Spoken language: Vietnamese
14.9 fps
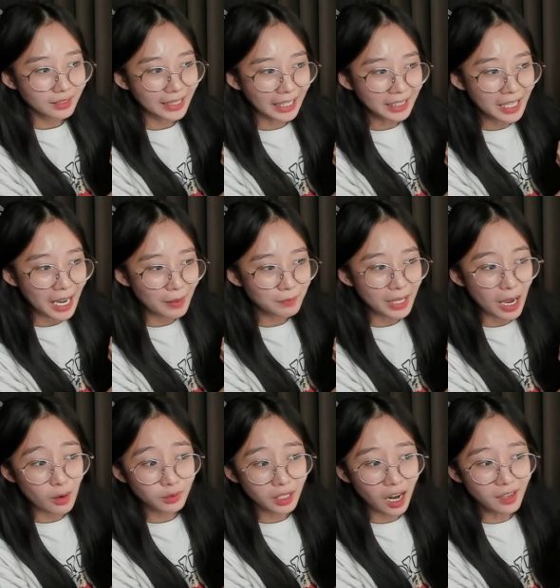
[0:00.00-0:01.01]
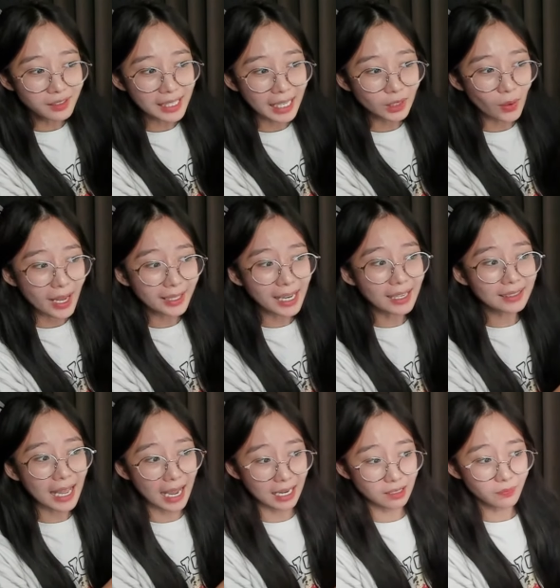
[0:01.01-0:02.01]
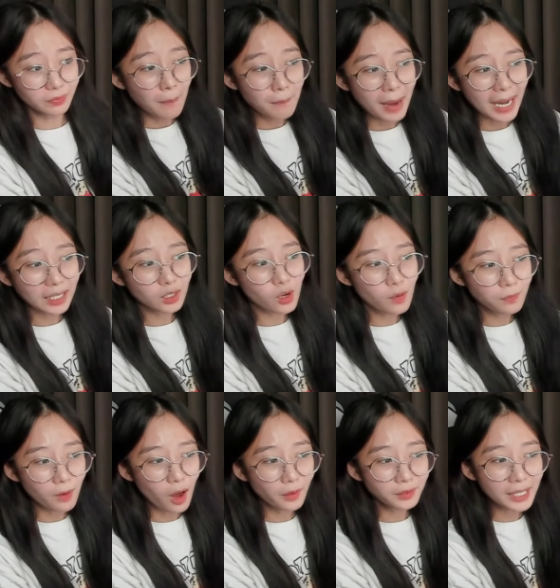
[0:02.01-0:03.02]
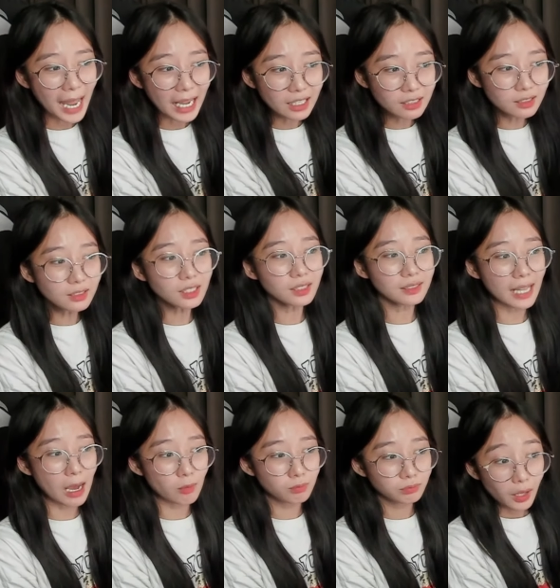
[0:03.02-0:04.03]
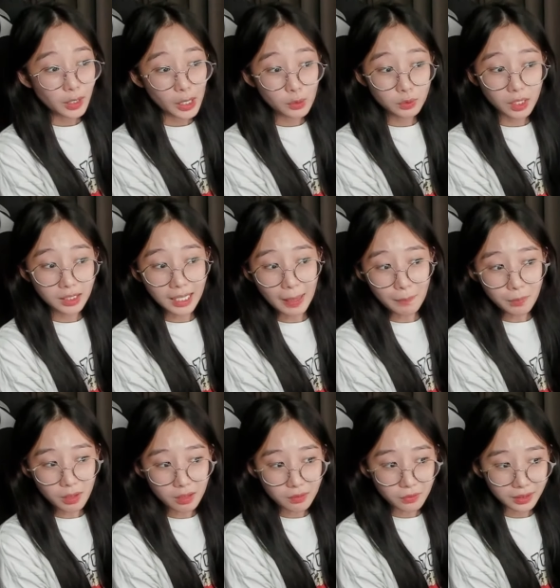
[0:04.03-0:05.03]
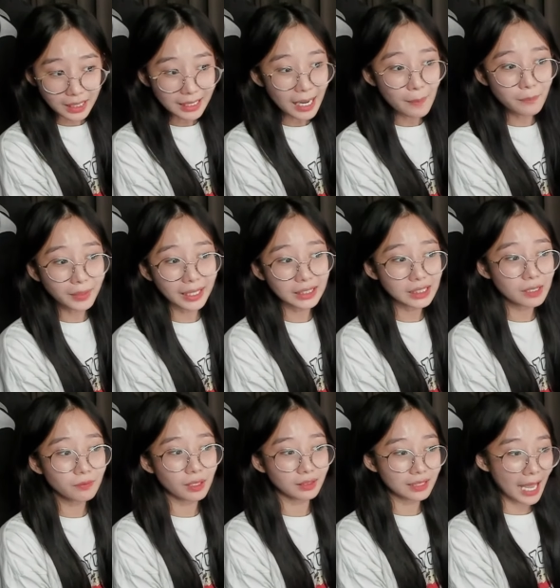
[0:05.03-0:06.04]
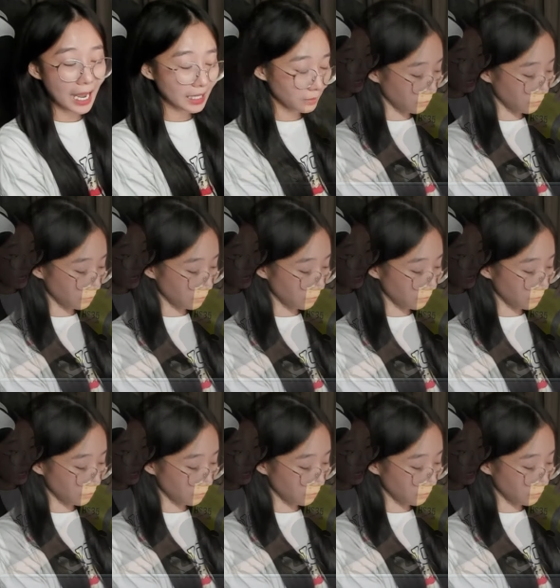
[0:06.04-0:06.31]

dây đệm đầu nói giải tỏa căng thẳng, microphone đa hướng linh động, điều chỉnh âm lượng và tắt âm ngay trên vành tai,